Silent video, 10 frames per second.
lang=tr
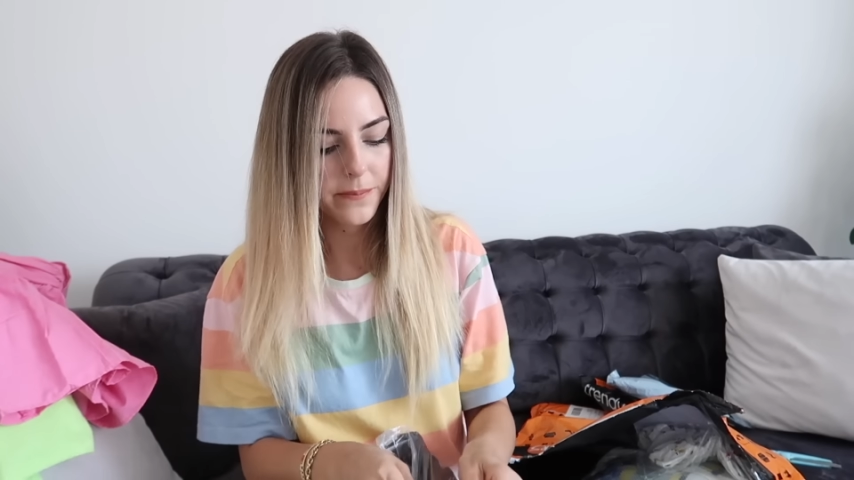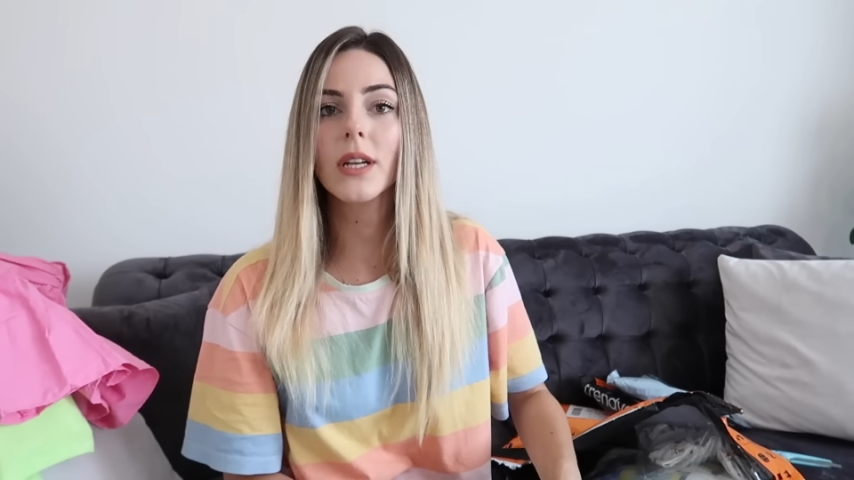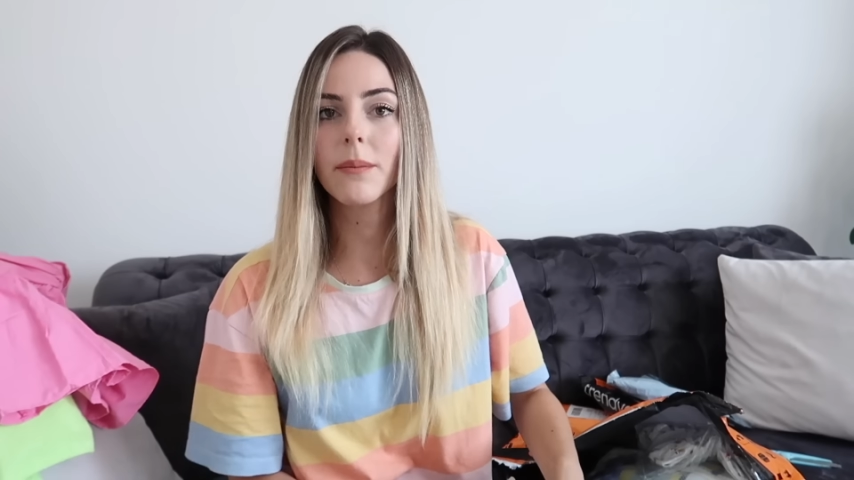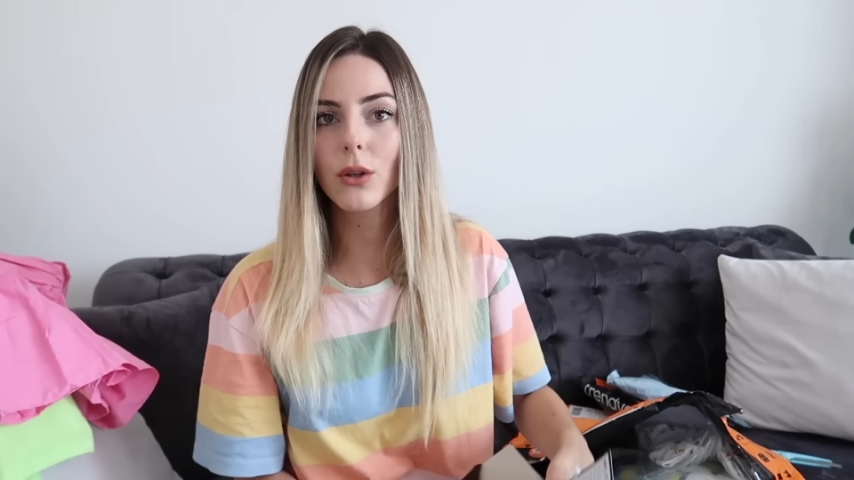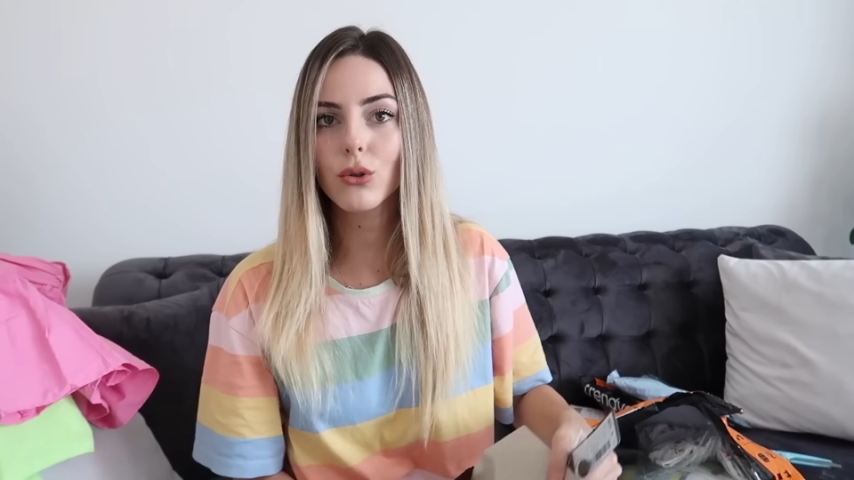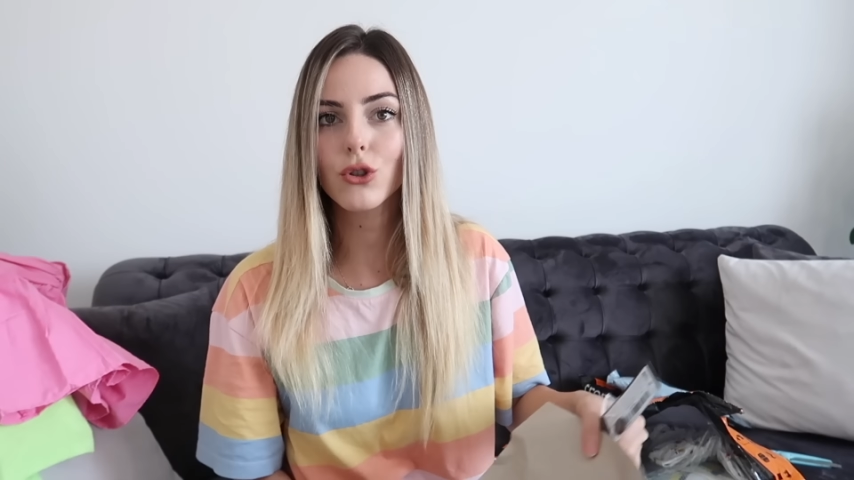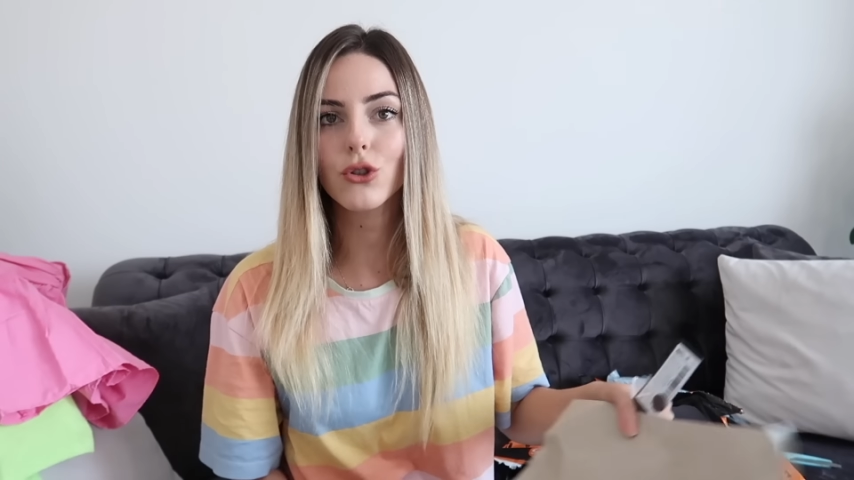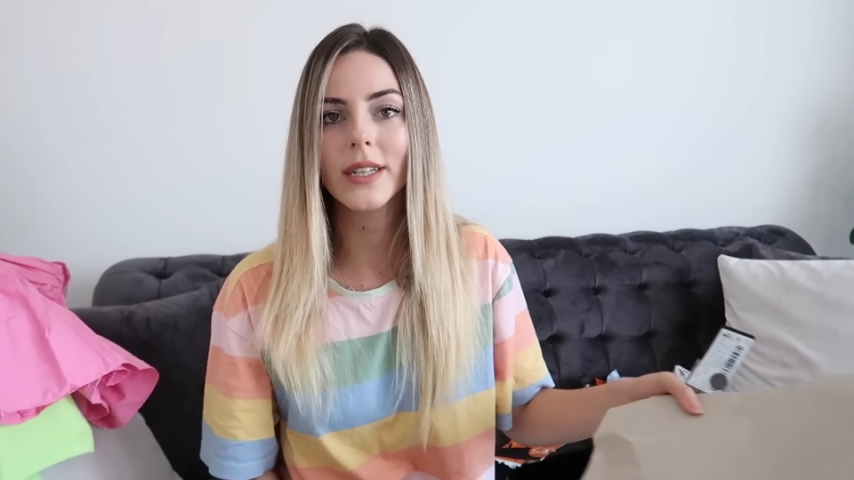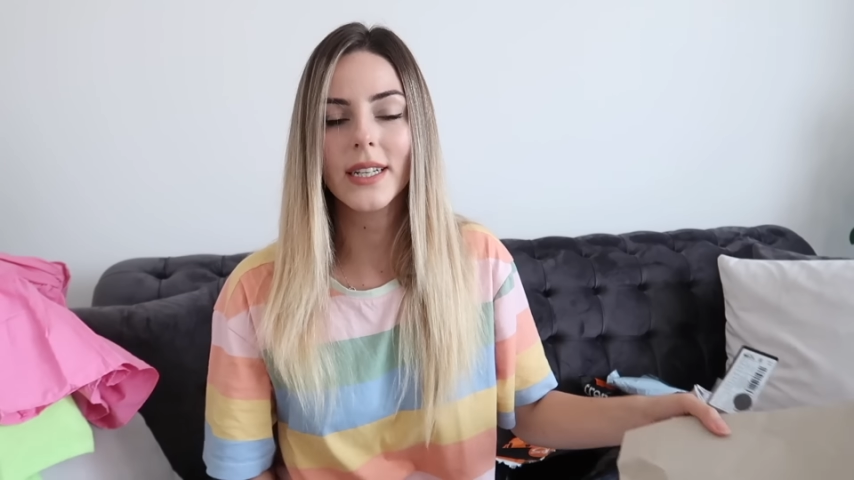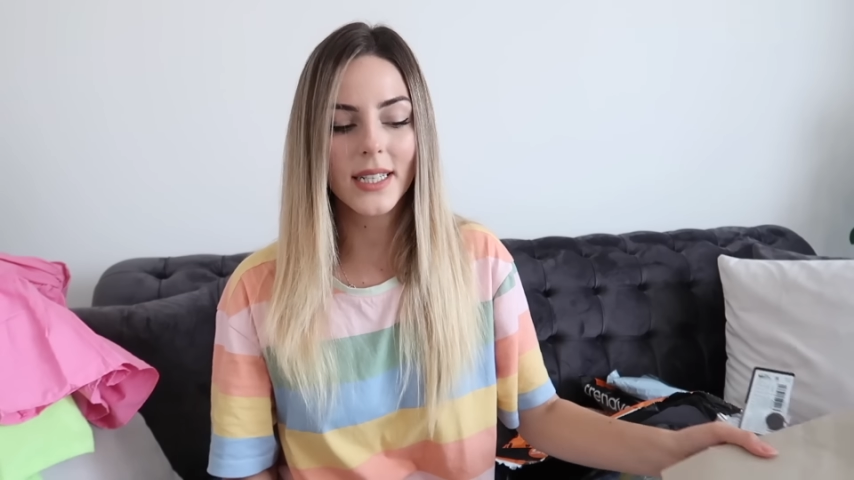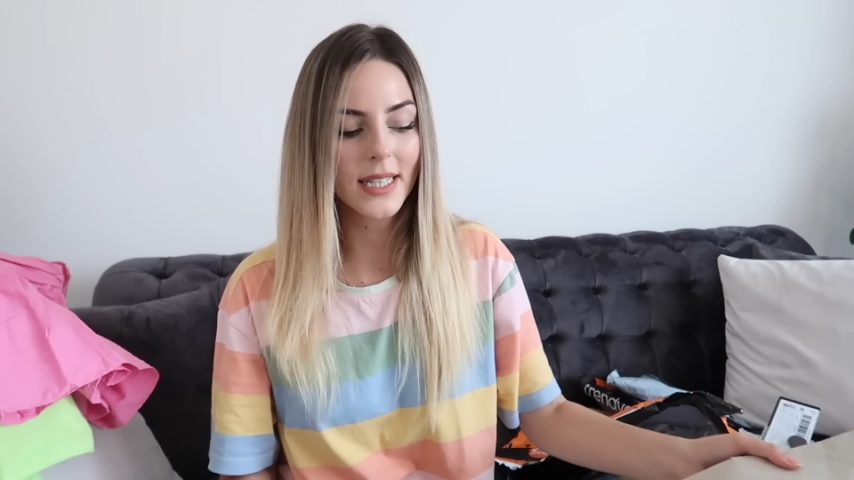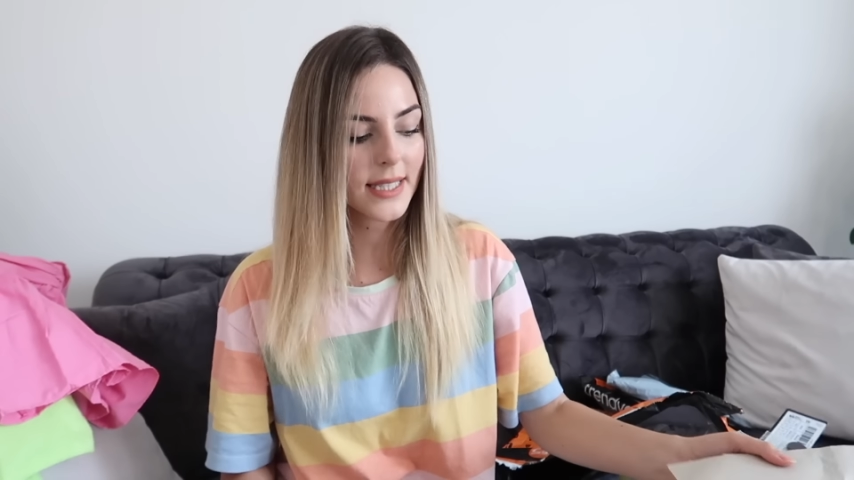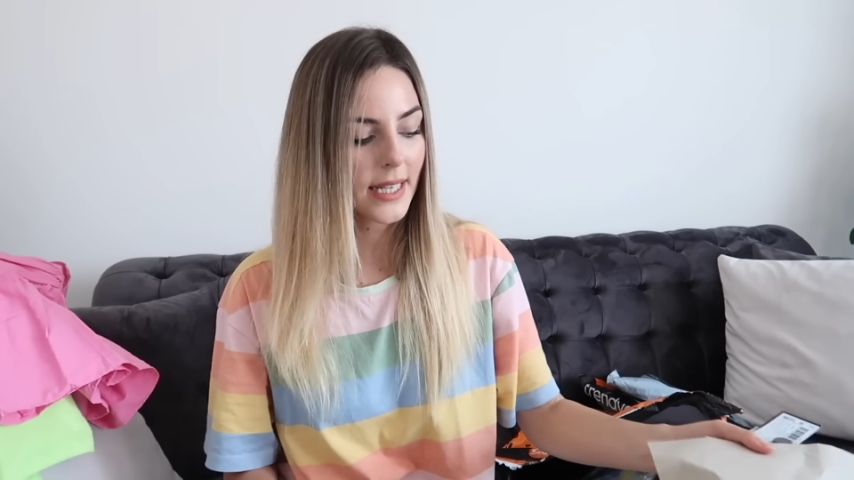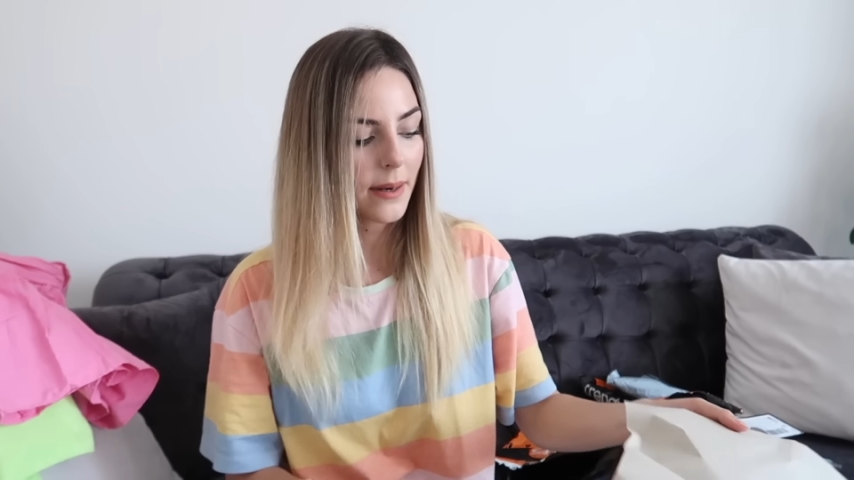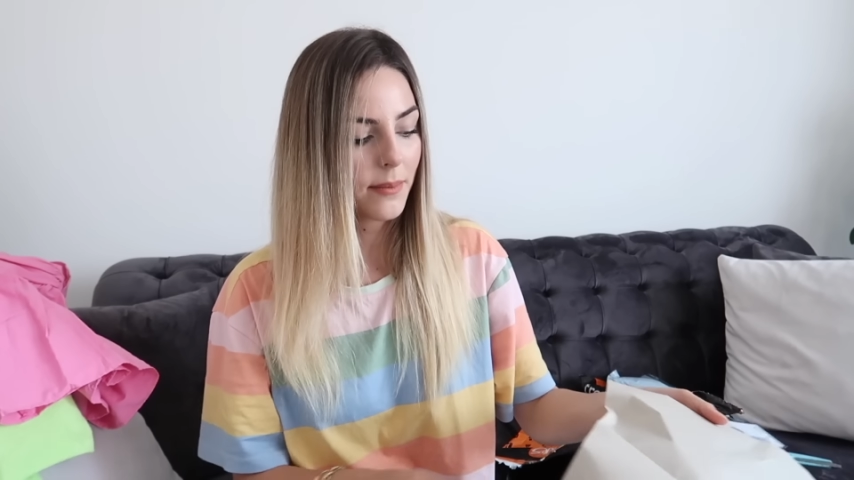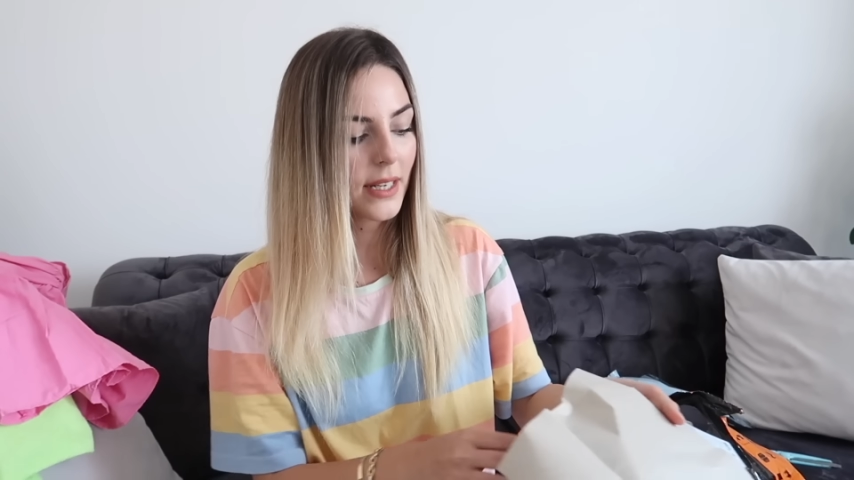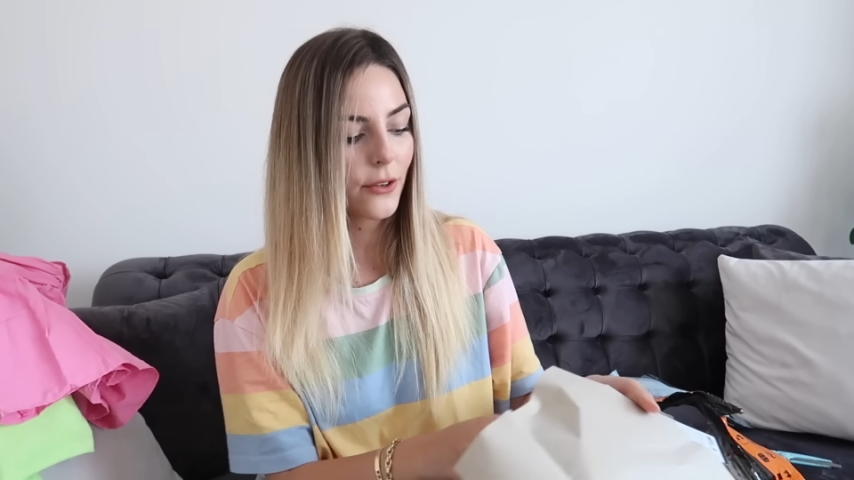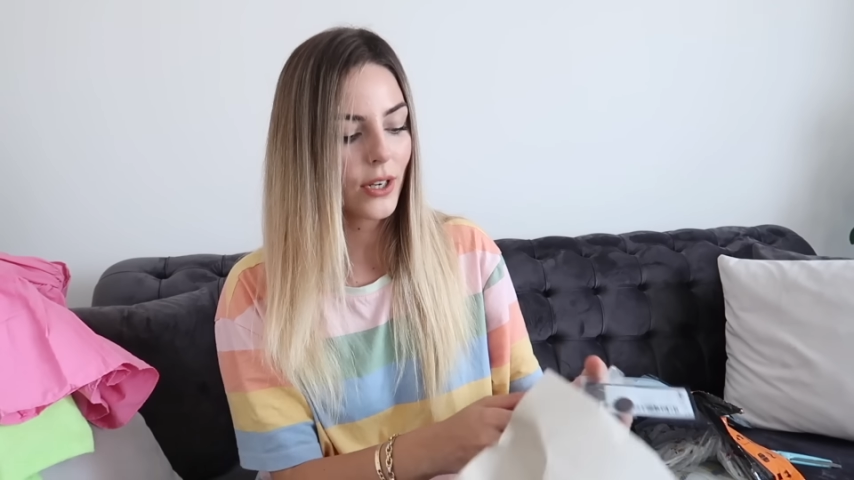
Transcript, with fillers: Üzerimde duruşlarını Instagram'dan